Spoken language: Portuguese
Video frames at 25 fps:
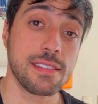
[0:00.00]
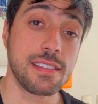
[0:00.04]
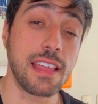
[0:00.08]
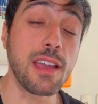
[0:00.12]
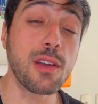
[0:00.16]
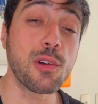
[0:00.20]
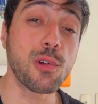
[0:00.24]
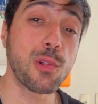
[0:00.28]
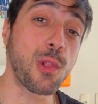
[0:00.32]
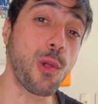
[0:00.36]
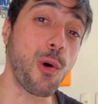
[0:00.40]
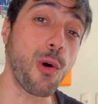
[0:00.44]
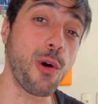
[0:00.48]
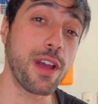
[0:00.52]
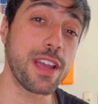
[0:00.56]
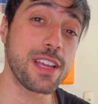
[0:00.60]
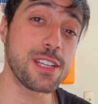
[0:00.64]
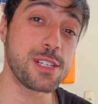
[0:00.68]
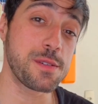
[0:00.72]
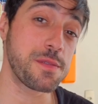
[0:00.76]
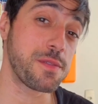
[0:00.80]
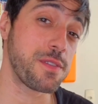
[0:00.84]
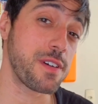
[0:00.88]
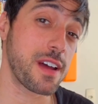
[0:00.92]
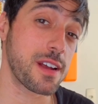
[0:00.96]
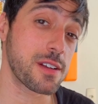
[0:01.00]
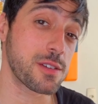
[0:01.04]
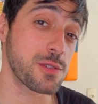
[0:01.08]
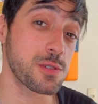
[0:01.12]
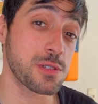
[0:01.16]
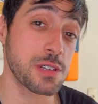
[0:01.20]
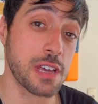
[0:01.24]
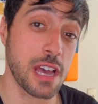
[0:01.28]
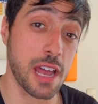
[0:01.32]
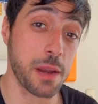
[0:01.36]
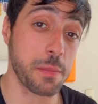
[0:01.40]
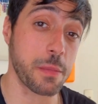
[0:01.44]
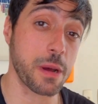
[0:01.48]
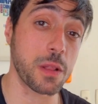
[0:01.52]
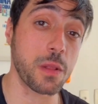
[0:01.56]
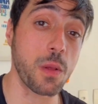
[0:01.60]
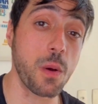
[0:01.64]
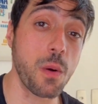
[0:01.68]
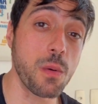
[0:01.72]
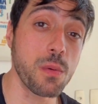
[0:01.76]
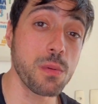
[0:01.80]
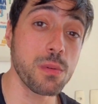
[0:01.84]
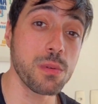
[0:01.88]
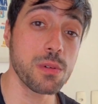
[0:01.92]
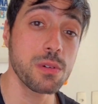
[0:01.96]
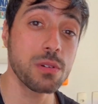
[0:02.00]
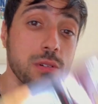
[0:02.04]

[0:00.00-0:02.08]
Tem o Lloyd versus Garmadon